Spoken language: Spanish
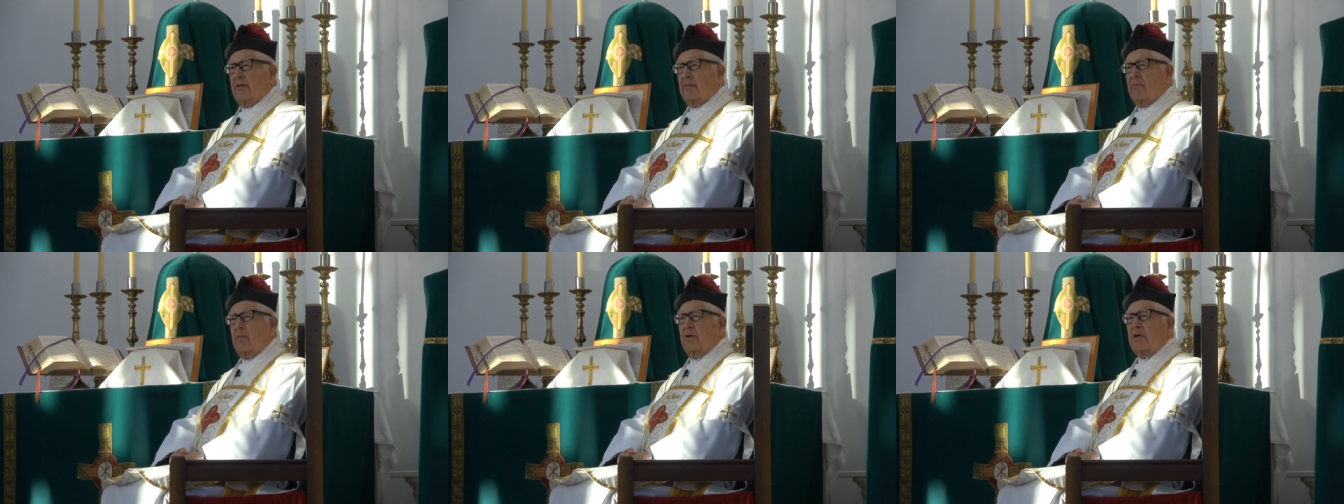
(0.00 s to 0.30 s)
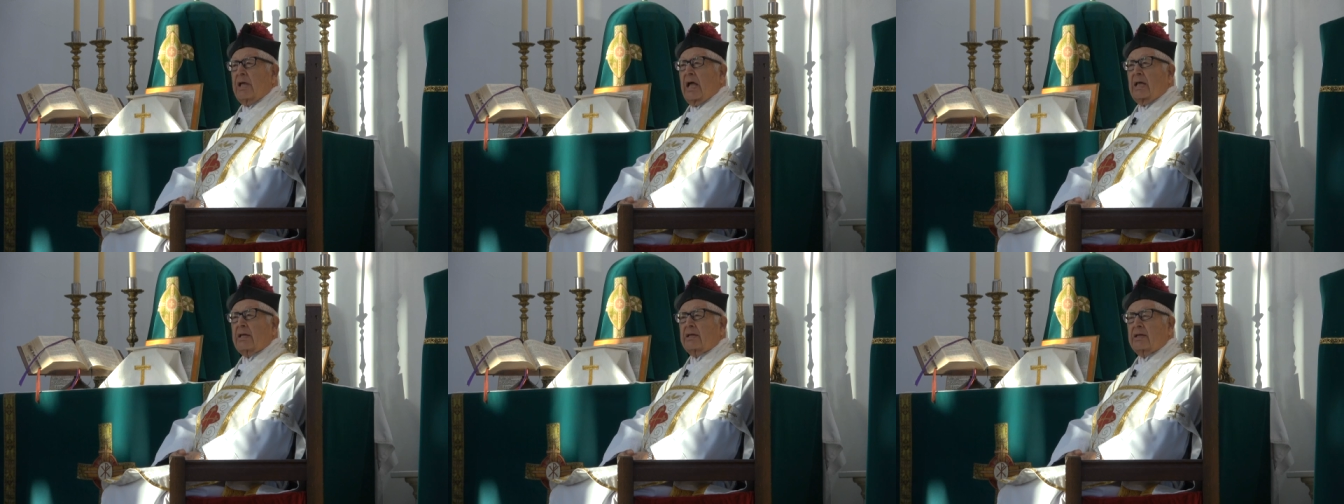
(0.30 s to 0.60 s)

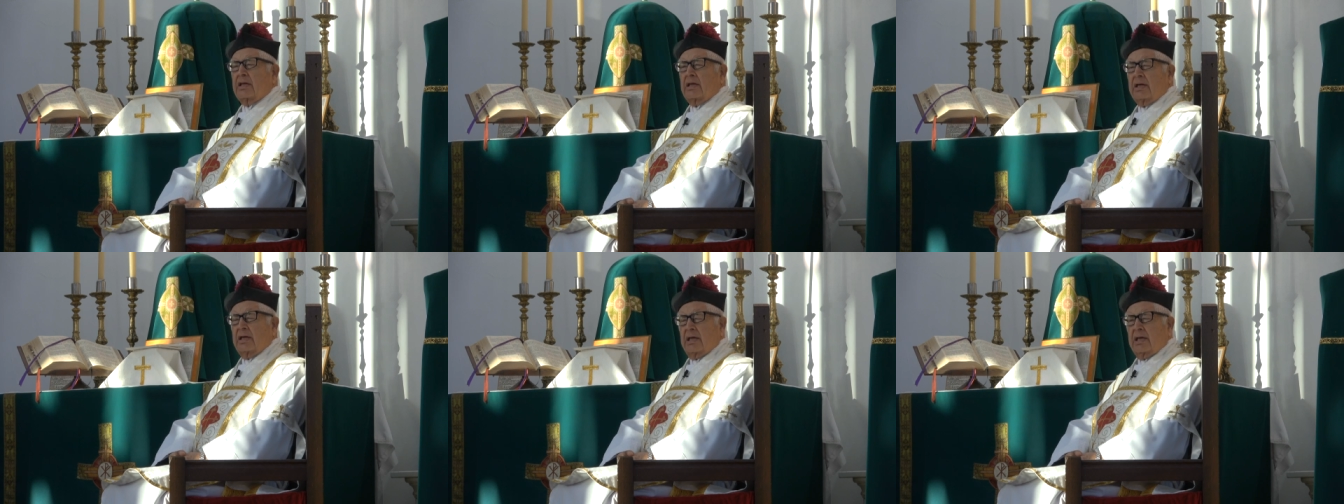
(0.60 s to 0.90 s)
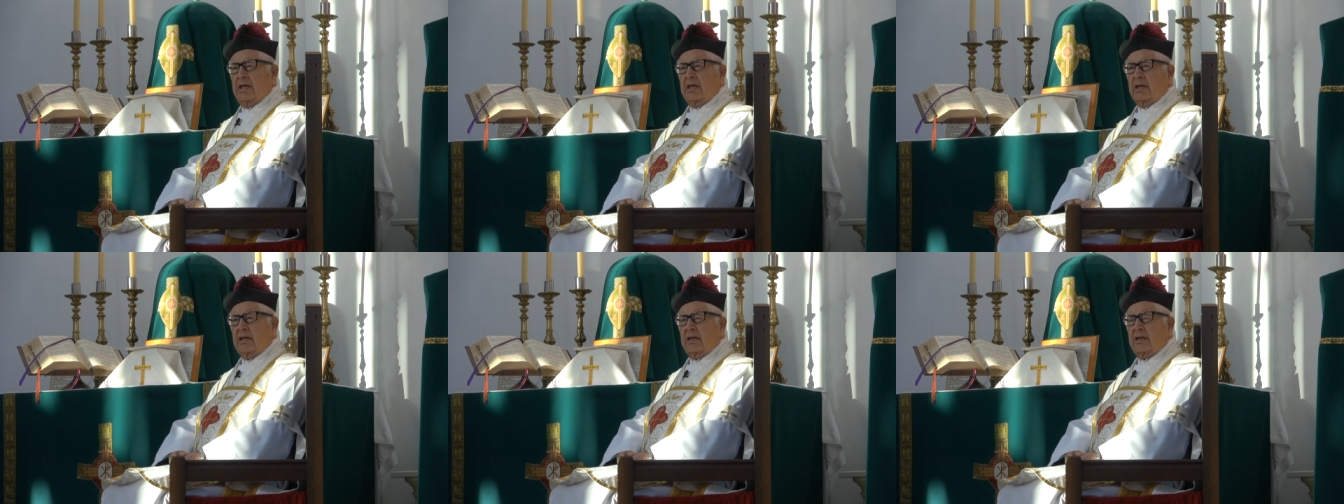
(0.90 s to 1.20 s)
voy a
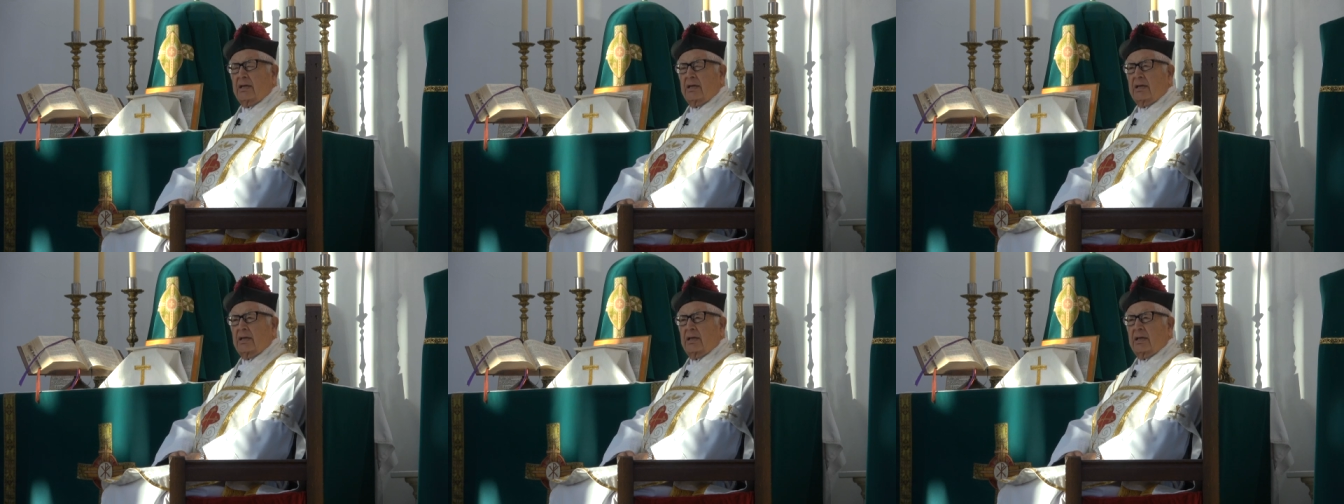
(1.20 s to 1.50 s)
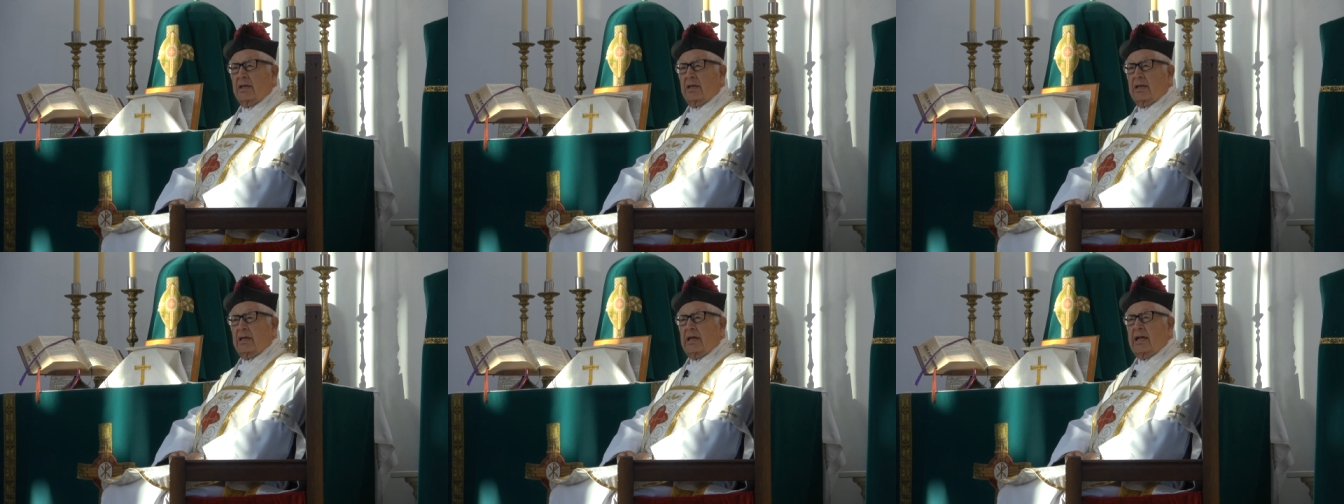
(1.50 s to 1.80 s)
adquirir
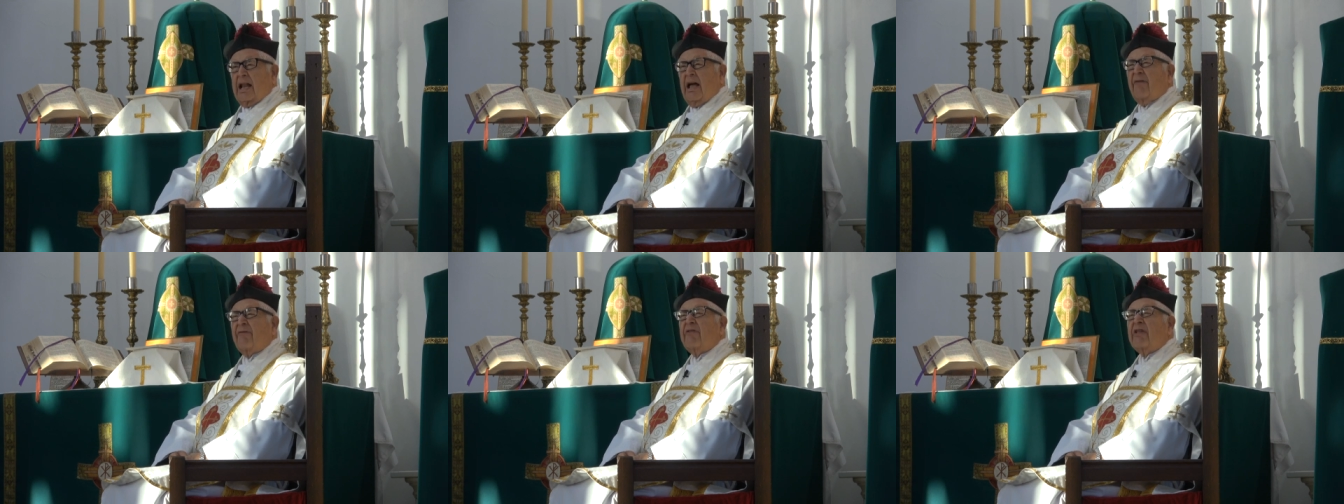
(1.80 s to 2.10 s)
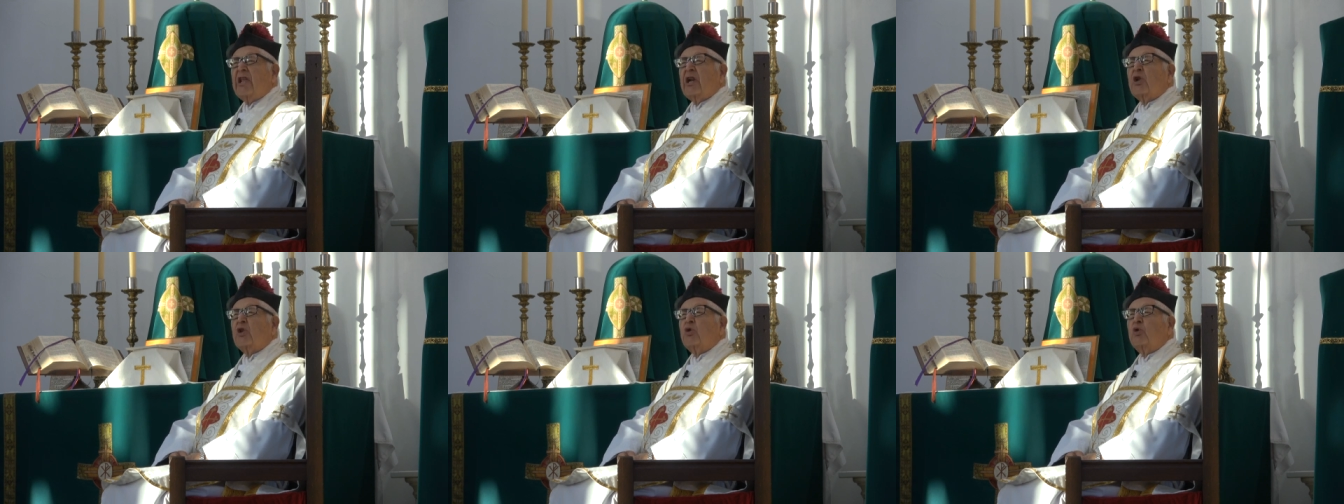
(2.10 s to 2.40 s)
la
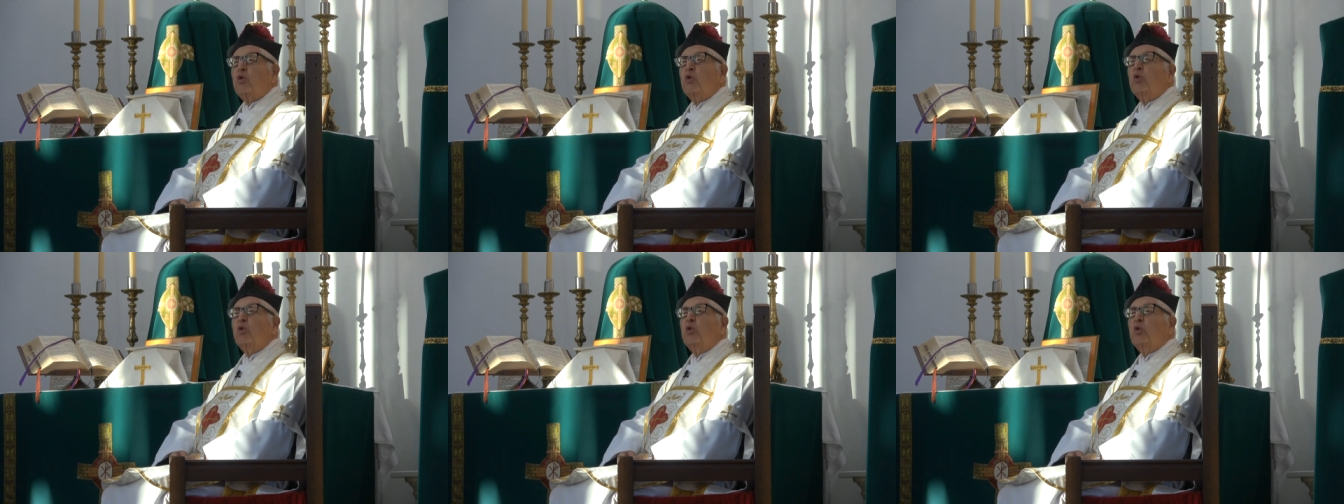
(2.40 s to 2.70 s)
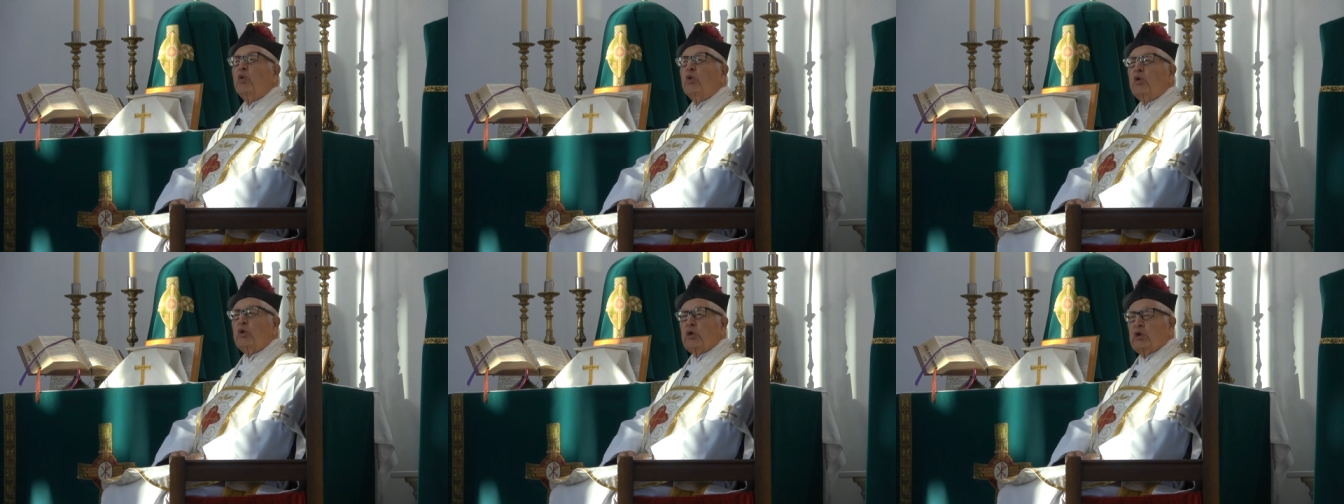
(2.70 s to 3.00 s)

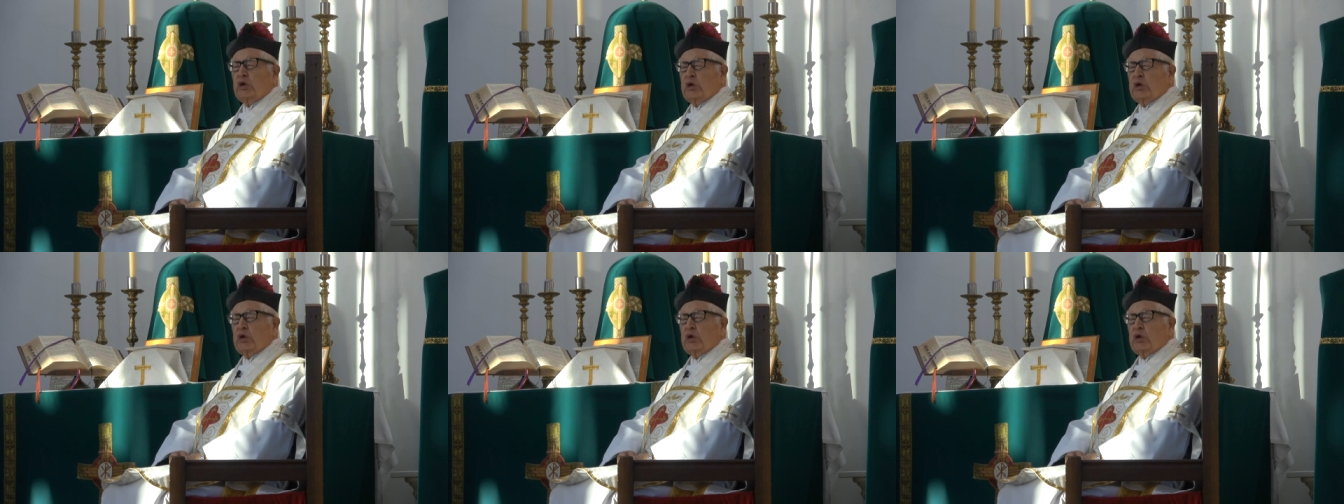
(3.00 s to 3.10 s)
virtud,